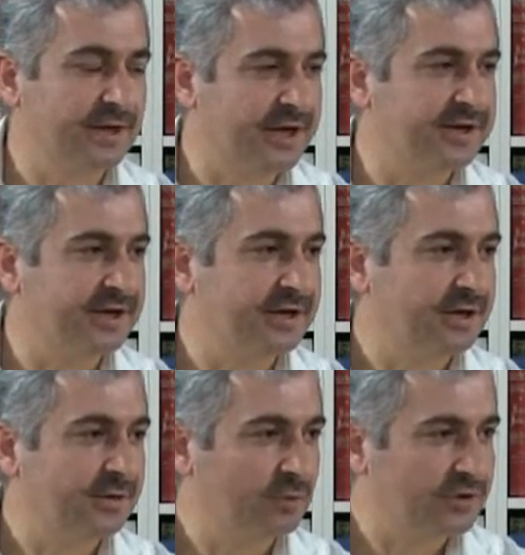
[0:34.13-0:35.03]
Yani
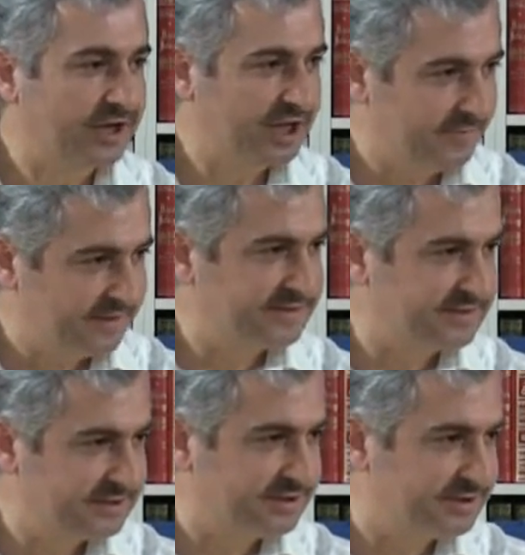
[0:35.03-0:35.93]
Bunlar
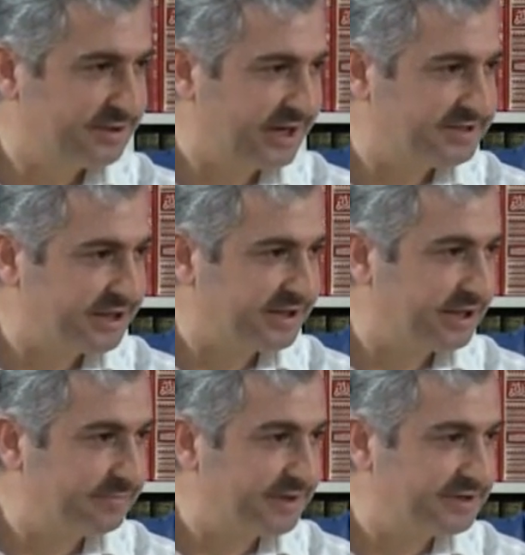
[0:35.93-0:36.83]
imansızlığı enjekte
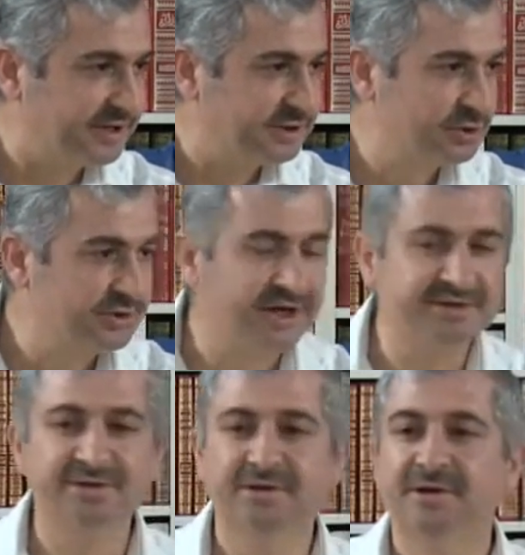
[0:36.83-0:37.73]
etmeye
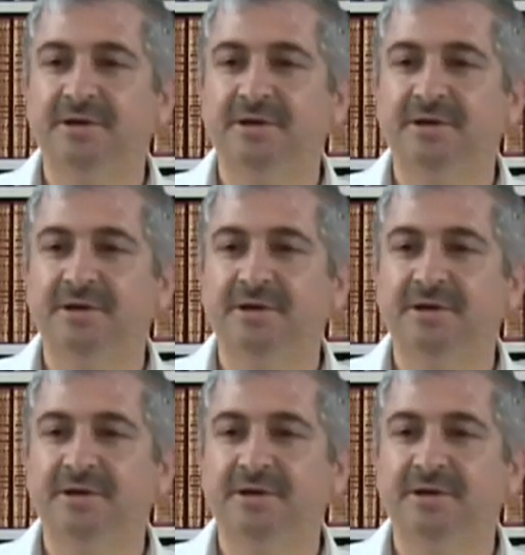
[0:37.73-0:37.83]
çalışıyorlar.